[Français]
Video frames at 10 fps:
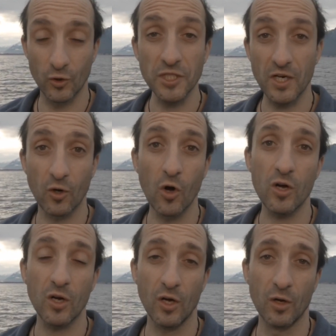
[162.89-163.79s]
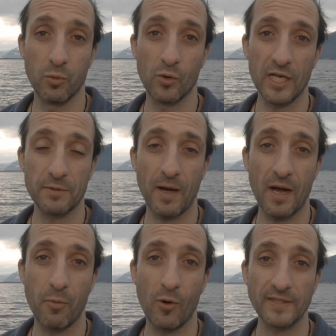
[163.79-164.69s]
que j'ai encore un blocage
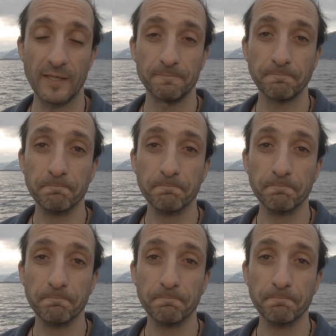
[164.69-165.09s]
par rapport à ça